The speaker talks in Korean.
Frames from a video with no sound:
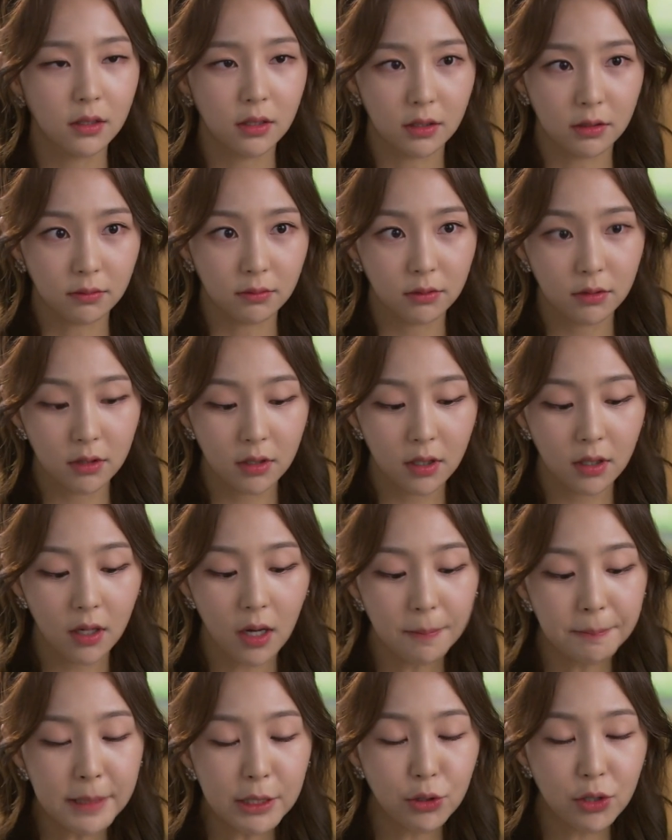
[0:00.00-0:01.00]
이
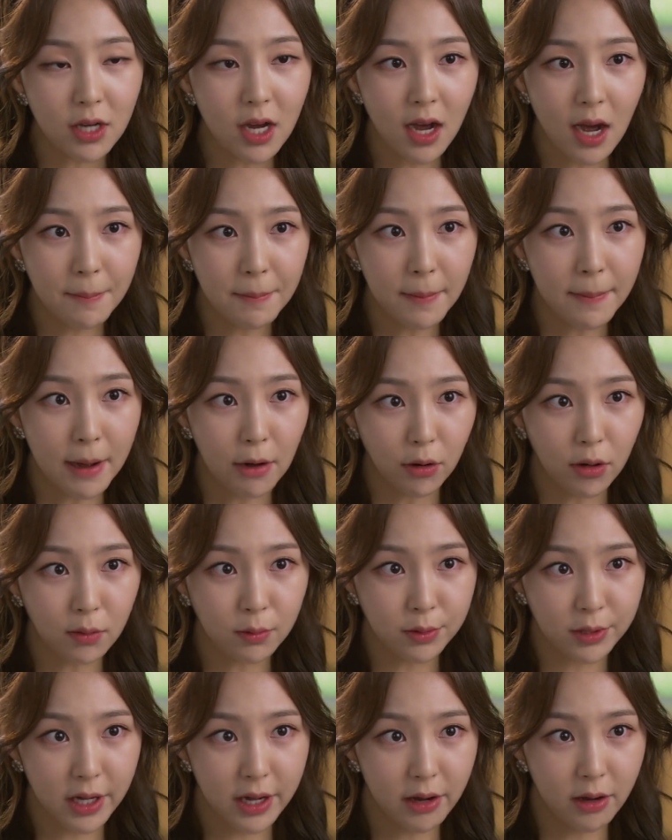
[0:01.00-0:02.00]
커피 취향 한번
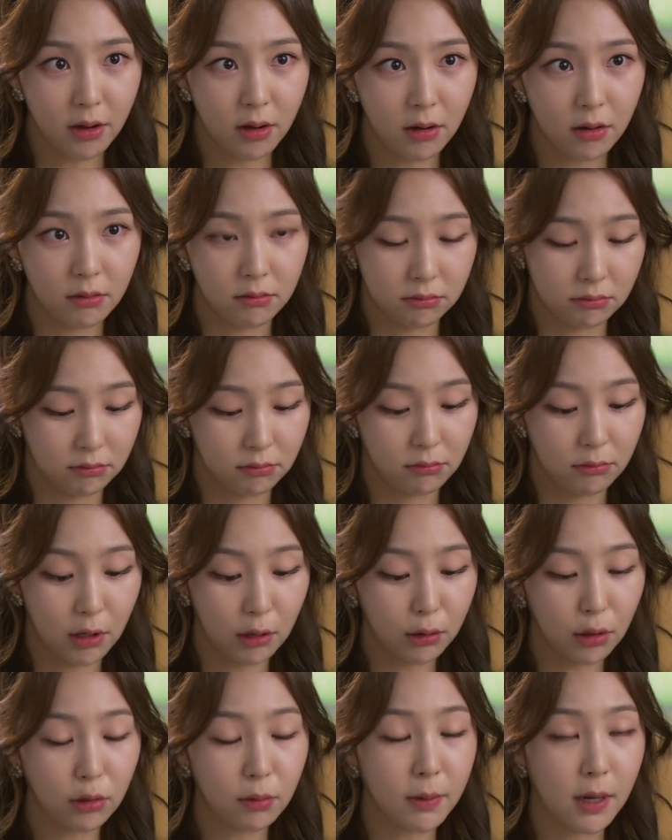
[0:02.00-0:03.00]
바꿔보세요.
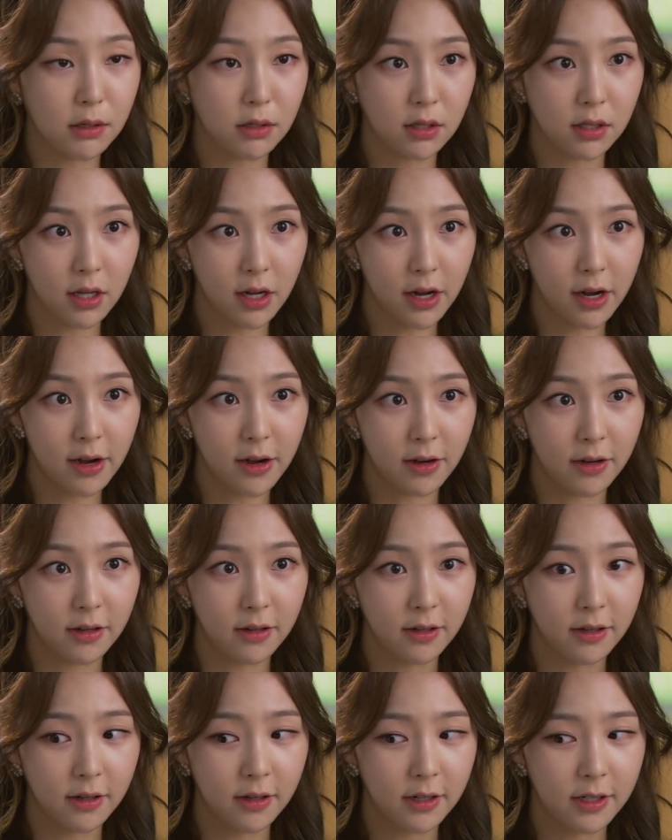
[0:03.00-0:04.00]
라떼도 맛있어요.
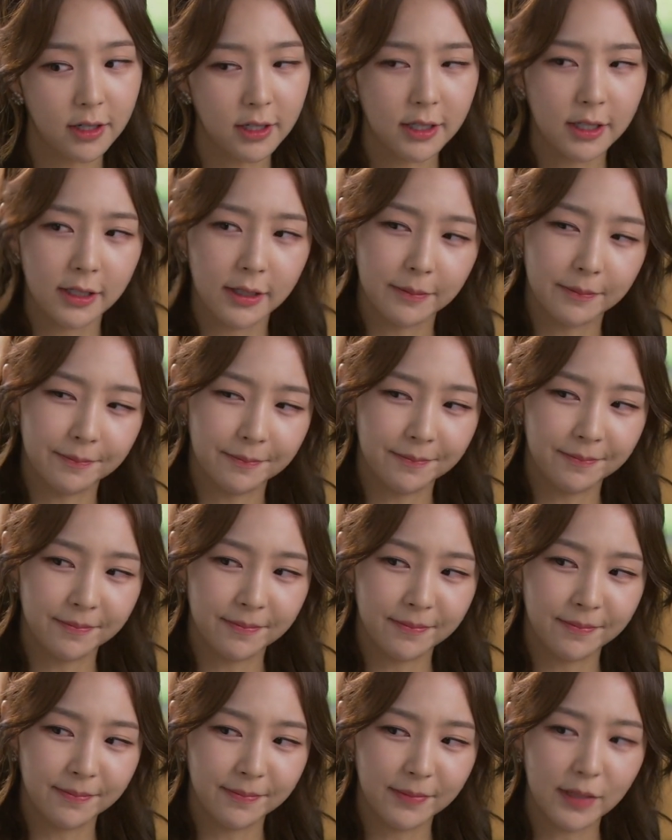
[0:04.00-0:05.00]

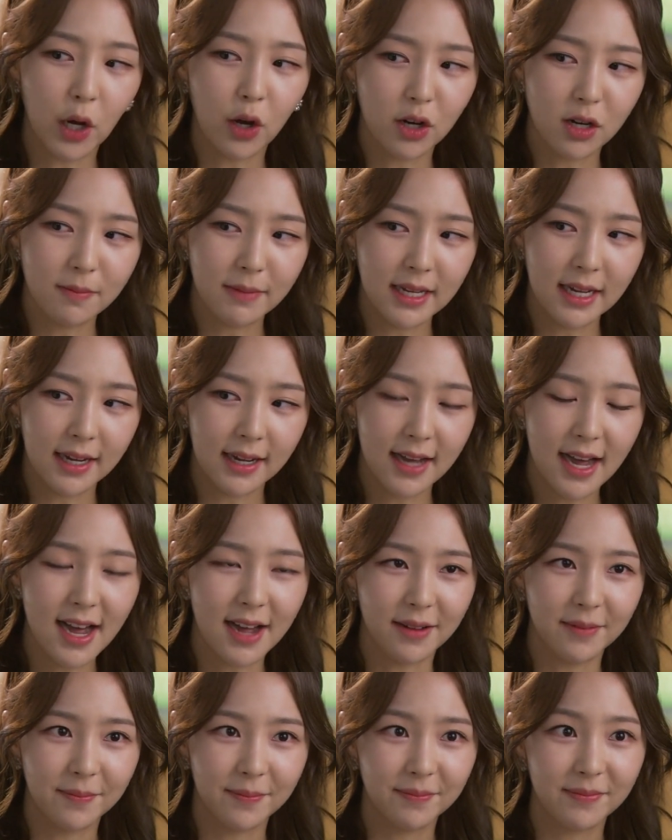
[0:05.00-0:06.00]
음,
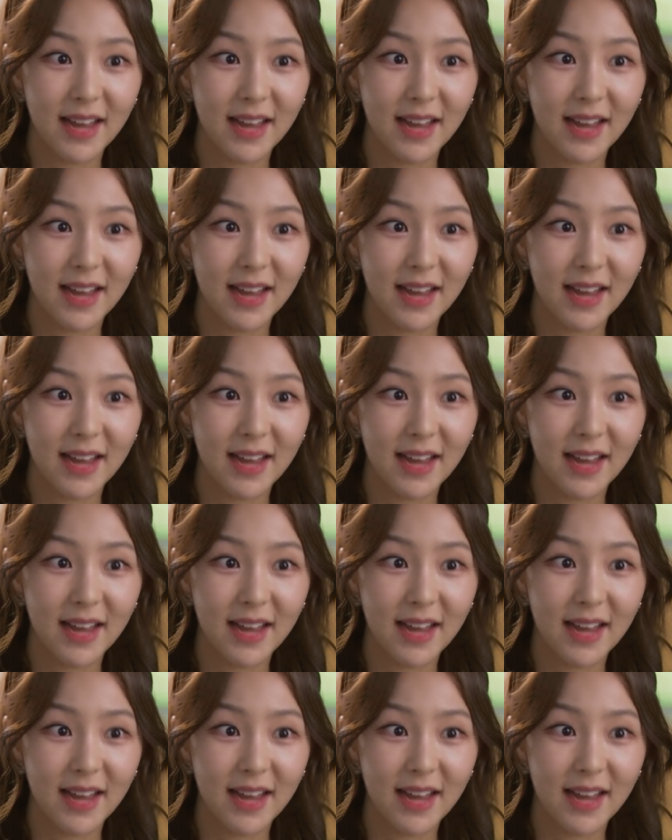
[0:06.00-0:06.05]
여름이니까